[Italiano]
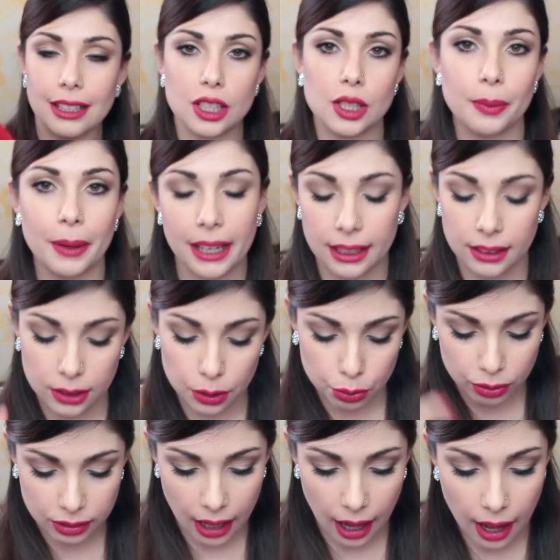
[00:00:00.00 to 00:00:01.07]
trasparente,
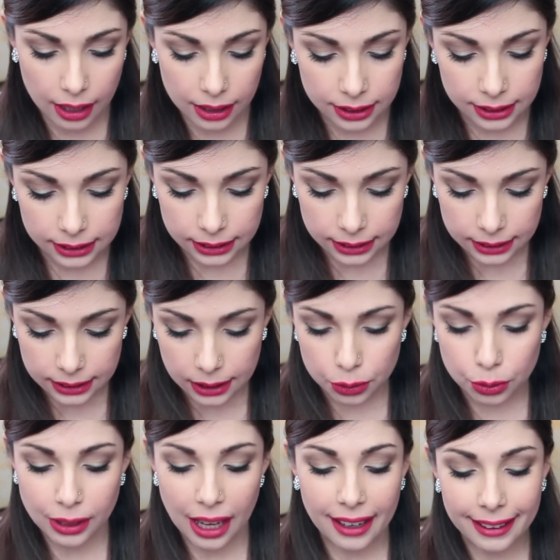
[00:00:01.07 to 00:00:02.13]
tutta
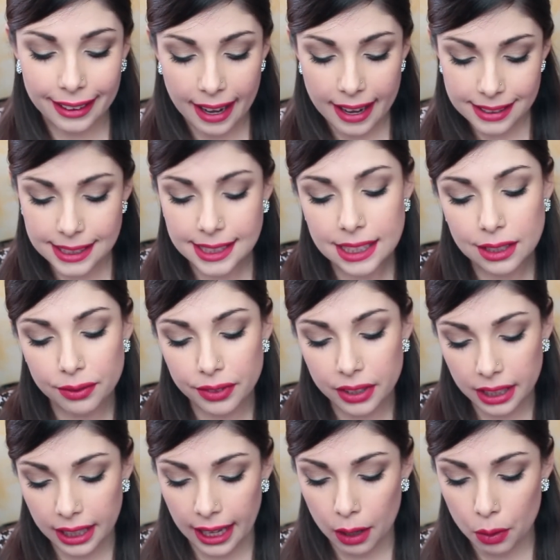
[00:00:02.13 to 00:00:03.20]
tutta
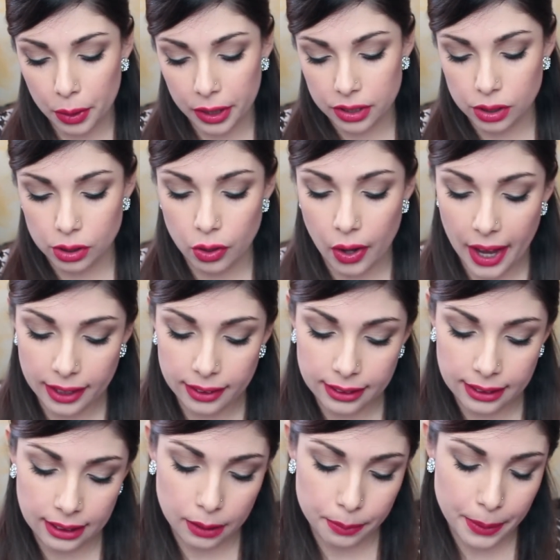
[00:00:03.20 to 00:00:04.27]
aggressive e questo è
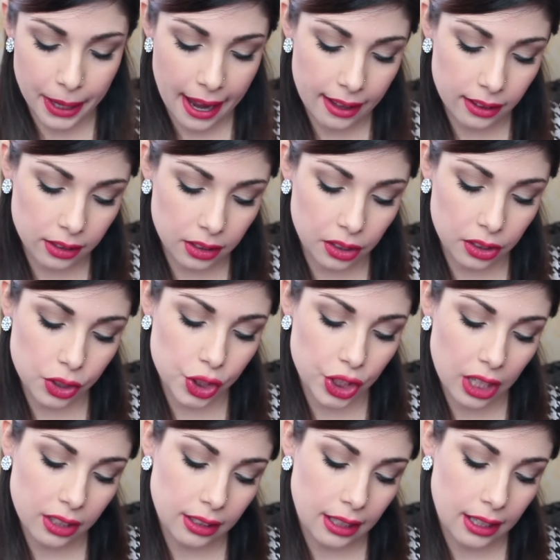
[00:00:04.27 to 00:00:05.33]
del brand
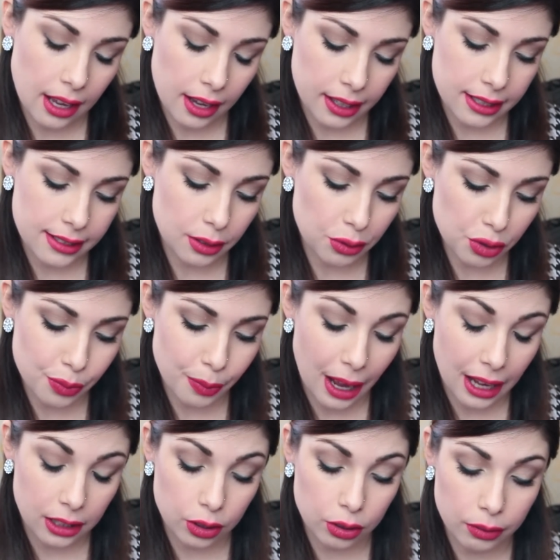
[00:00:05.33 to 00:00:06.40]
Jadea che se non
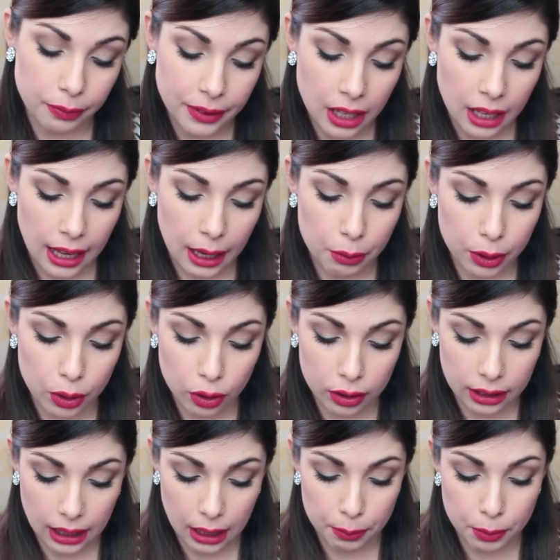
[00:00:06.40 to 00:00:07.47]
sbaglio è
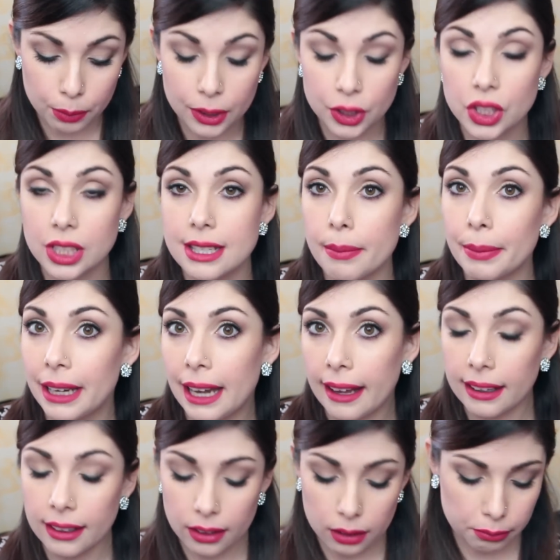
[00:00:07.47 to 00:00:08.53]
quello che pubblicizza
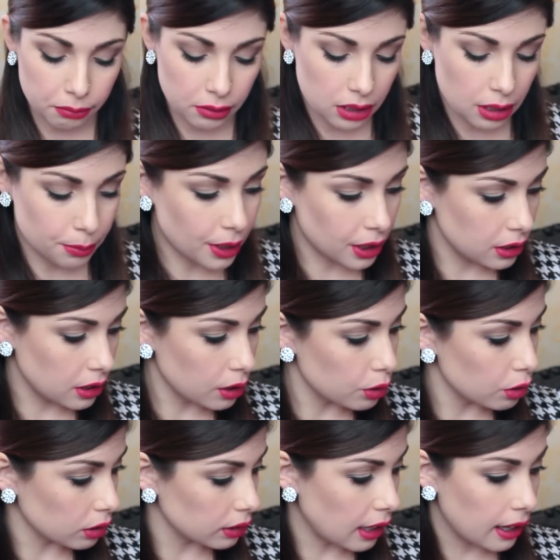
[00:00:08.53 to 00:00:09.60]
Belen, mi sembra di
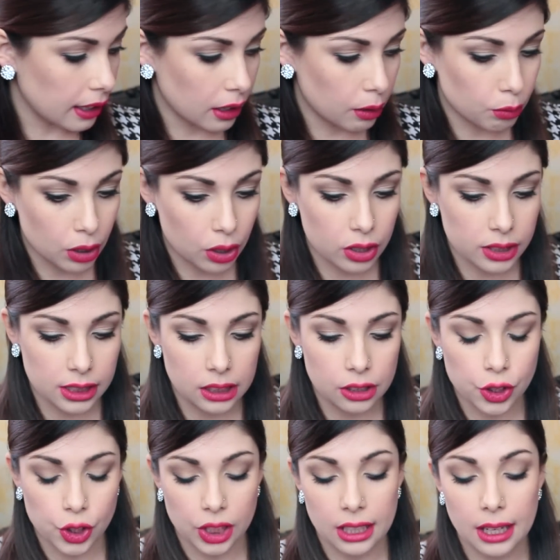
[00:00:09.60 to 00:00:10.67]
ricordare una cosa
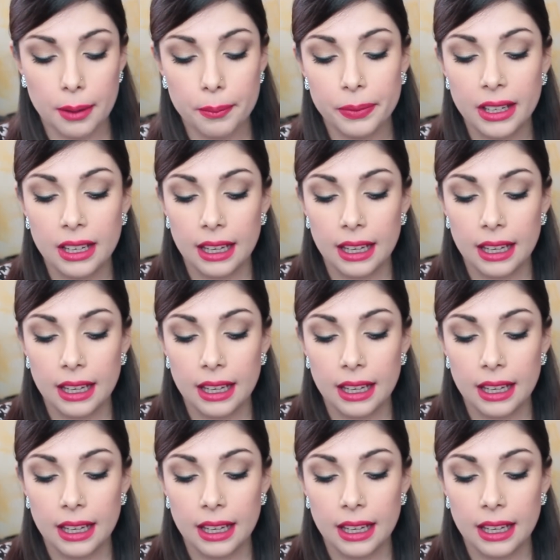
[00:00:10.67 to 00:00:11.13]
del genere